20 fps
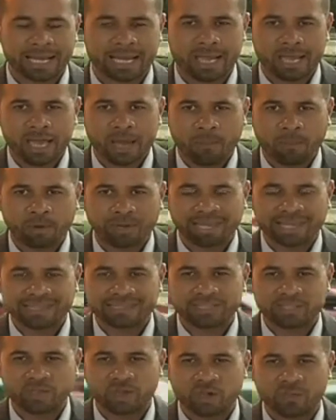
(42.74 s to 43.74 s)
Habana, porque
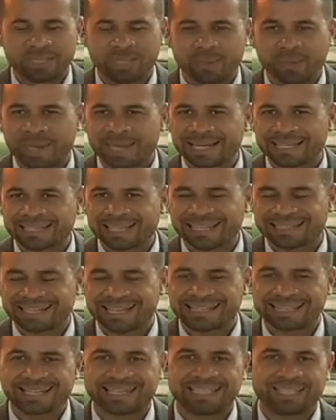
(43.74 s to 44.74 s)
han sido
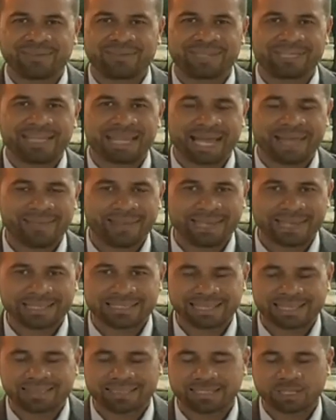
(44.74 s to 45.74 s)
diversas las actividades
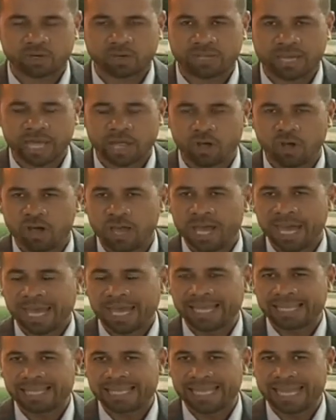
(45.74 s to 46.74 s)
que se han desarrollado
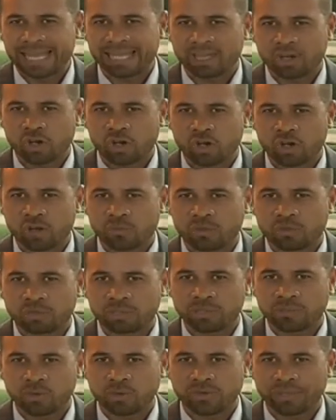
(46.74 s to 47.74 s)
el día de hoy con
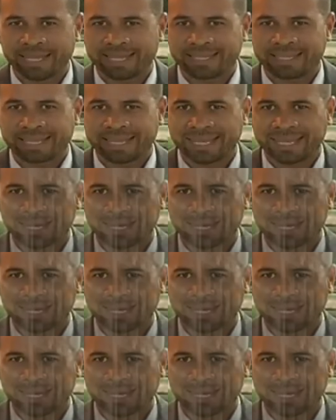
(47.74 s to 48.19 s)
motivo de